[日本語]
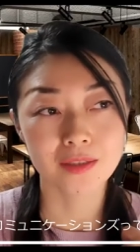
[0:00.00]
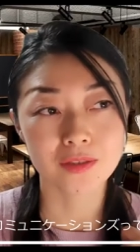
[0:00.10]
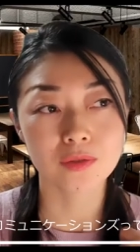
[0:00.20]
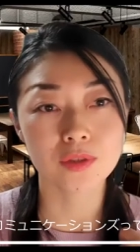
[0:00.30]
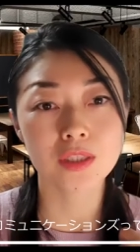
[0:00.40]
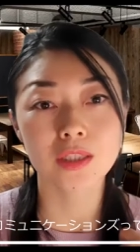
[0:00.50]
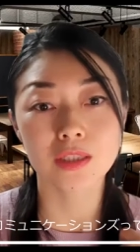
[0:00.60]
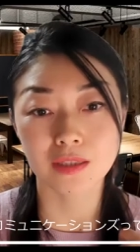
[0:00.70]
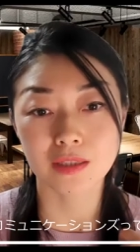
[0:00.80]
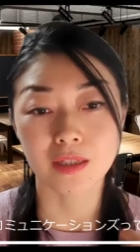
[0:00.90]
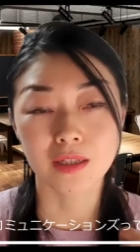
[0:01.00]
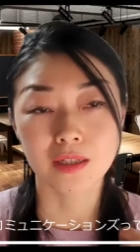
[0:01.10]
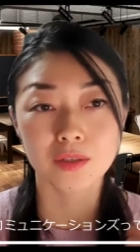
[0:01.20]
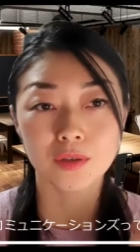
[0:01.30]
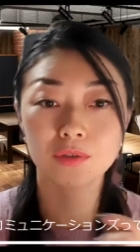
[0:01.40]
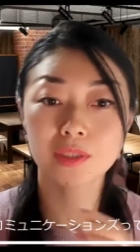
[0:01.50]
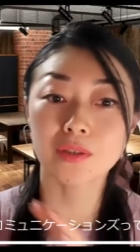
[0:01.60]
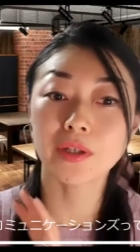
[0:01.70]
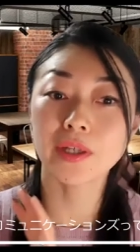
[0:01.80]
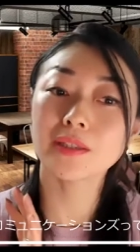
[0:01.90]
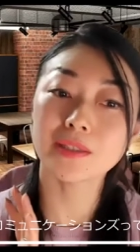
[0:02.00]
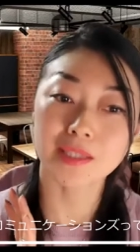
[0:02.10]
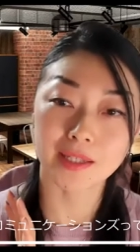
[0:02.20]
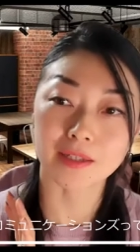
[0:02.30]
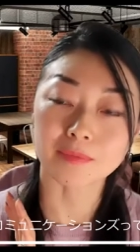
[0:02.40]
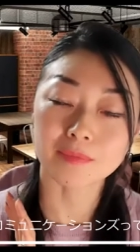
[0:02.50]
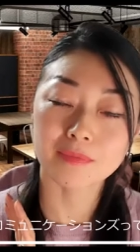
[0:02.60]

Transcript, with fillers: その時期にいろいろなご縁で